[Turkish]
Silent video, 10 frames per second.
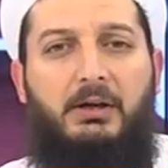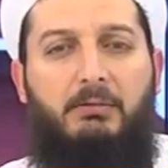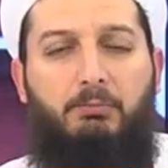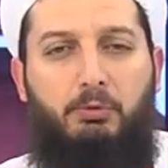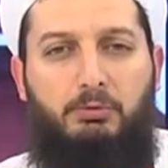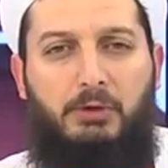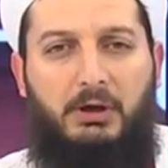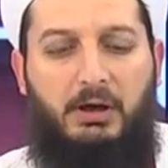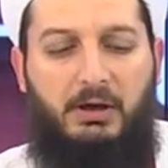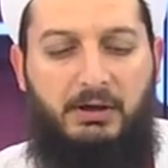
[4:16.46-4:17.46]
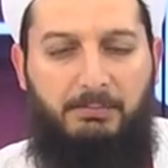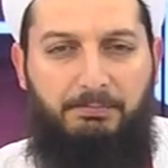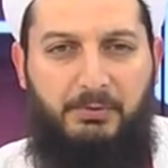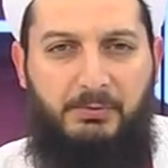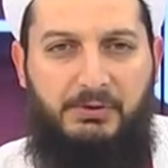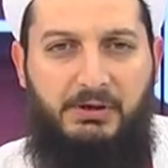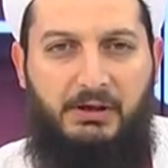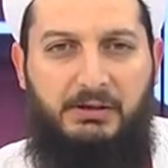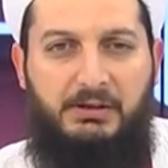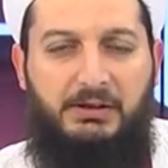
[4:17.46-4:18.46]
mutlaka
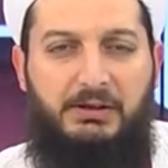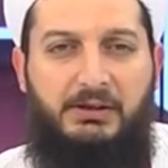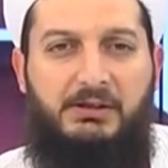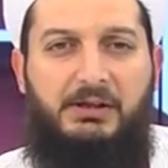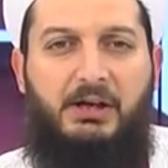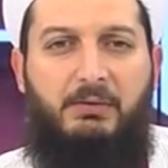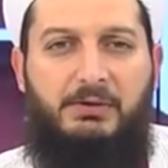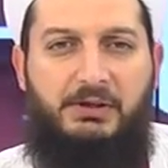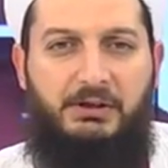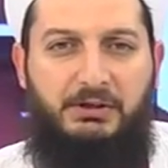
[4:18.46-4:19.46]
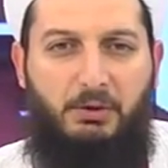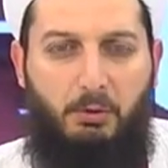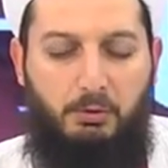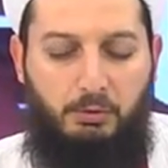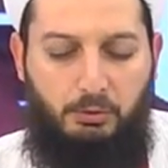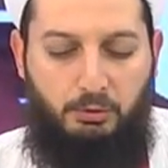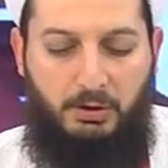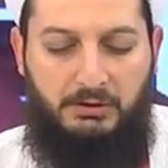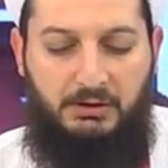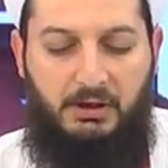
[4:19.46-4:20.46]
Rabbimizden ister vaziyette olsun şu
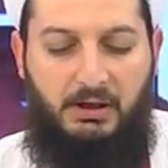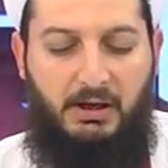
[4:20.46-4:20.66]
anda.